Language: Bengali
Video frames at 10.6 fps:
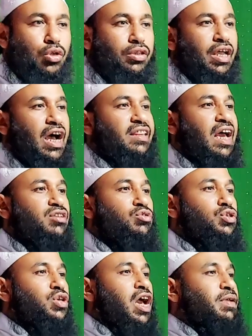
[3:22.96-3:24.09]
দেখা যায় যদি
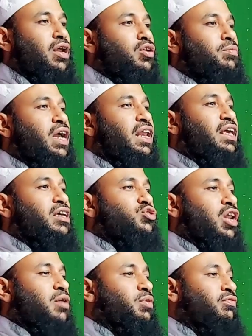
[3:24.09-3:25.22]
সে আমরা নবী আলহি
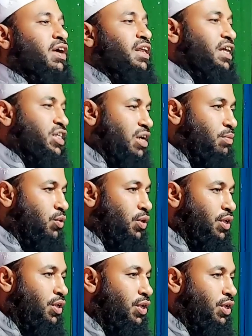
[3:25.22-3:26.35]
সালামর ফানির হিসাব লই
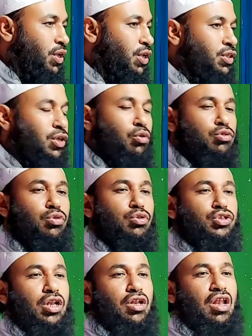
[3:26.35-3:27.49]
তে হুজুর
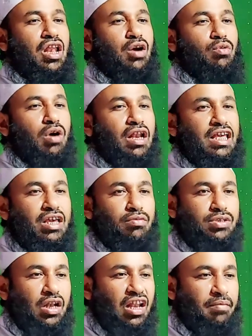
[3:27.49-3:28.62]
সাল্লাহ আলহি
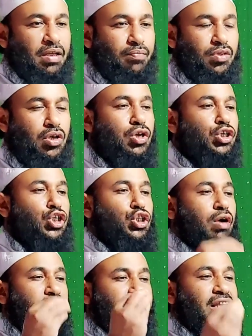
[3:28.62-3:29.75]
ওসাল্লামে
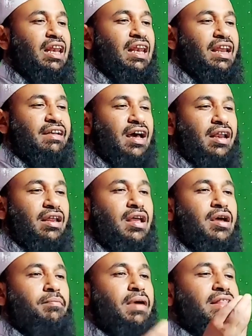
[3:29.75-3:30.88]
সোয়া তিন লিটার
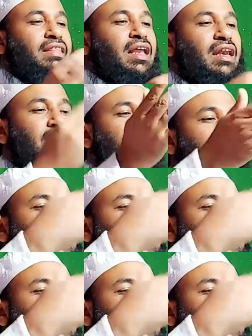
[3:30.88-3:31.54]
মানে তিন লিটার